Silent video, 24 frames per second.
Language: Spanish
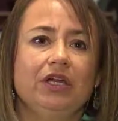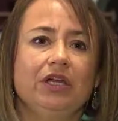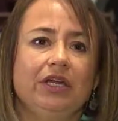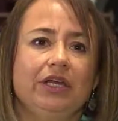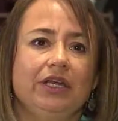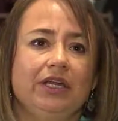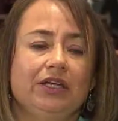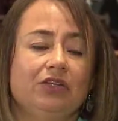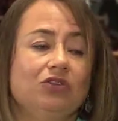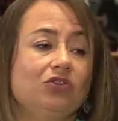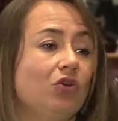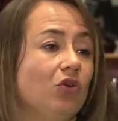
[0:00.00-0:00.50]

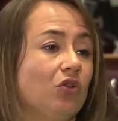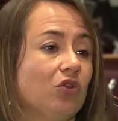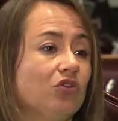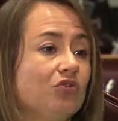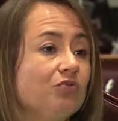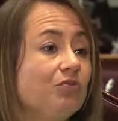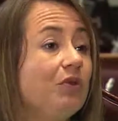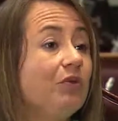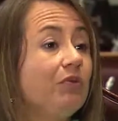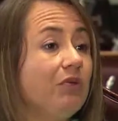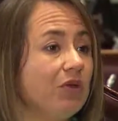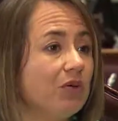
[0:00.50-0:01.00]
Eh, todos
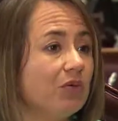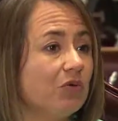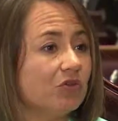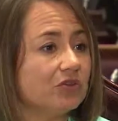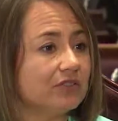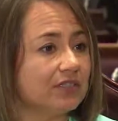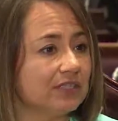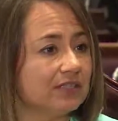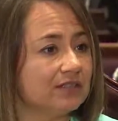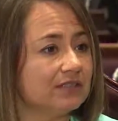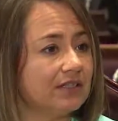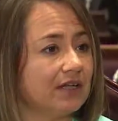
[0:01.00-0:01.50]
vivimos
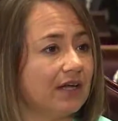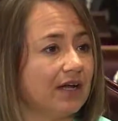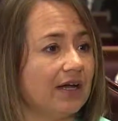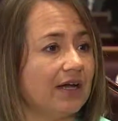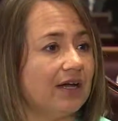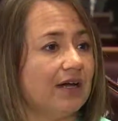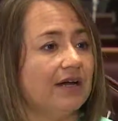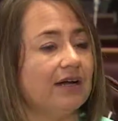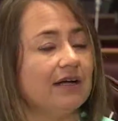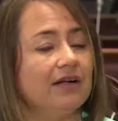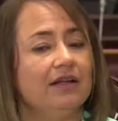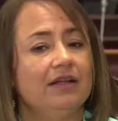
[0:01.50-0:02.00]

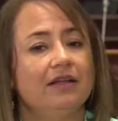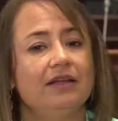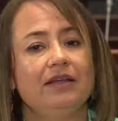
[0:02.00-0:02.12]
esta